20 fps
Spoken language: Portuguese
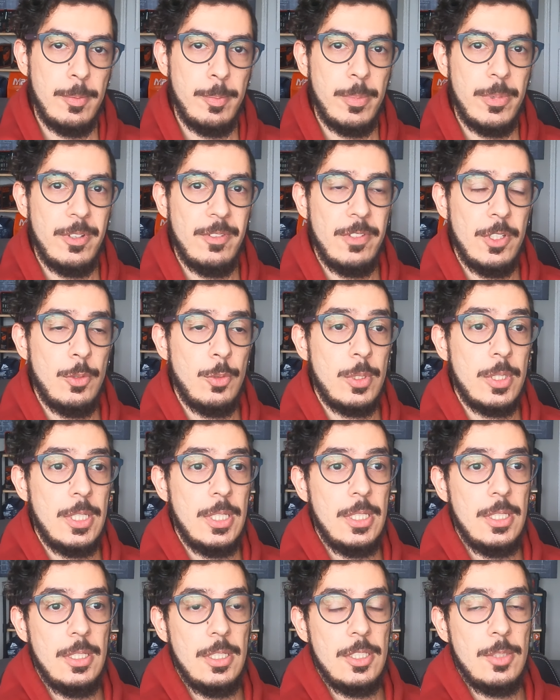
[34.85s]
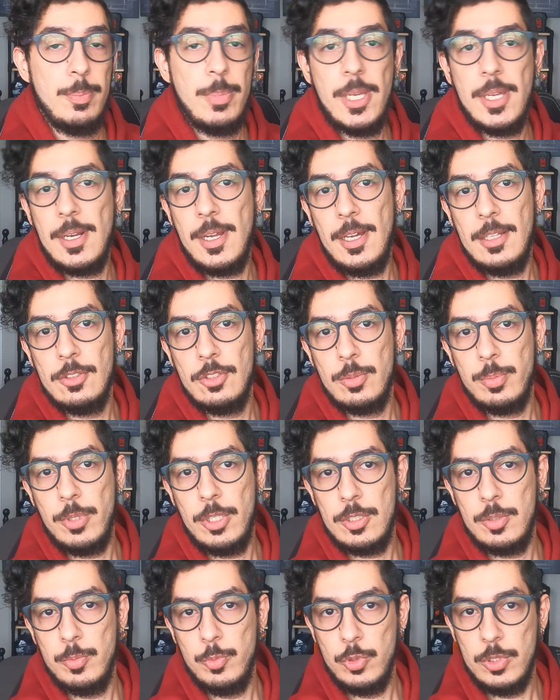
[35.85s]
para ver o que esperar nos
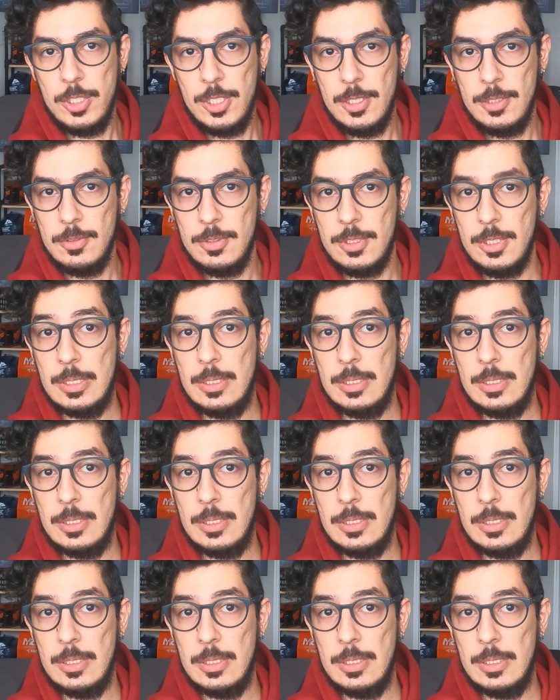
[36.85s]
próximos anos.